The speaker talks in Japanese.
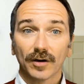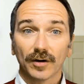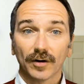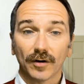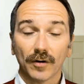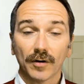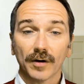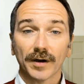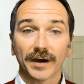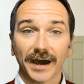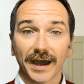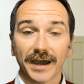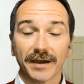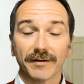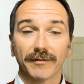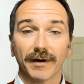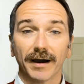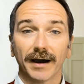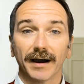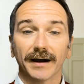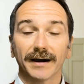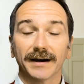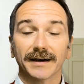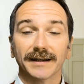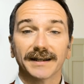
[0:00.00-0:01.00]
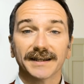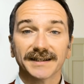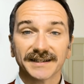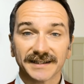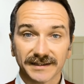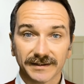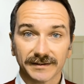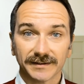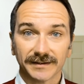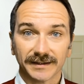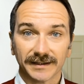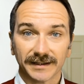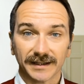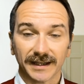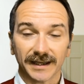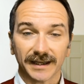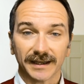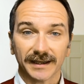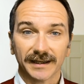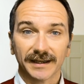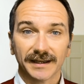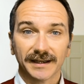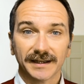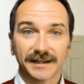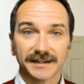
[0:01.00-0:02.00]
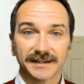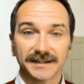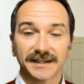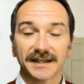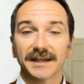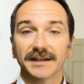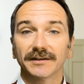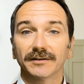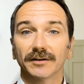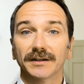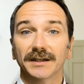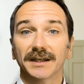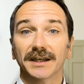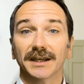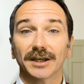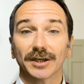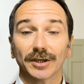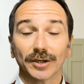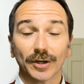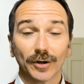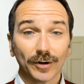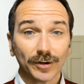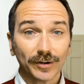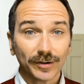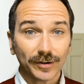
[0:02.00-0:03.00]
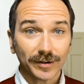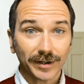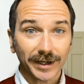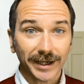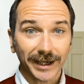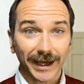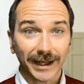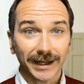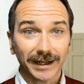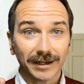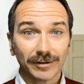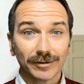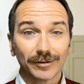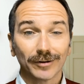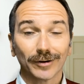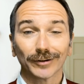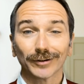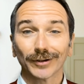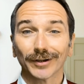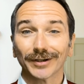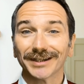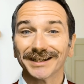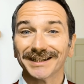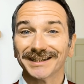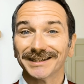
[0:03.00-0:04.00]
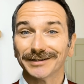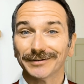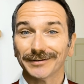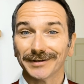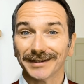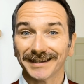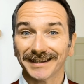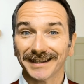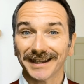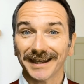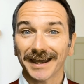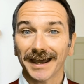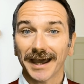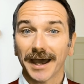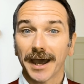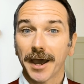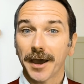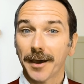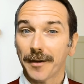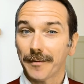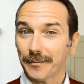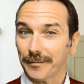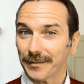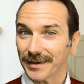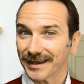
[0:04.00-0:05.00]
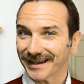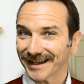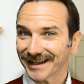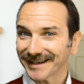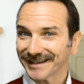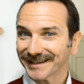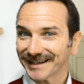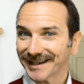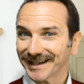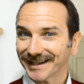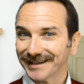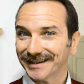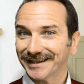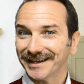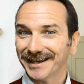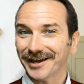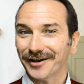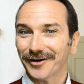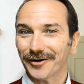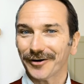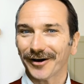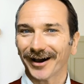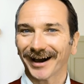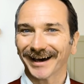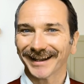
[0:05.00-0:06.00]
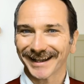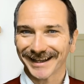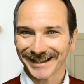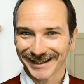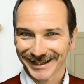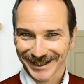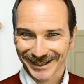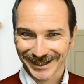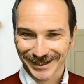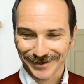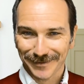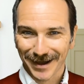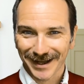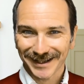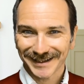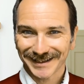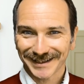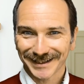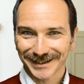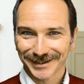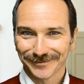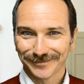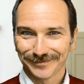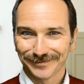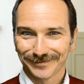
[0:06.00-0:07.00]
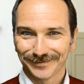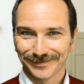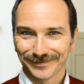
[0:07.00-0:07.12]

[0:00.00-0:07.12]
今回はレッスンで生徒によく聞かれることについて皆さんにお話しします。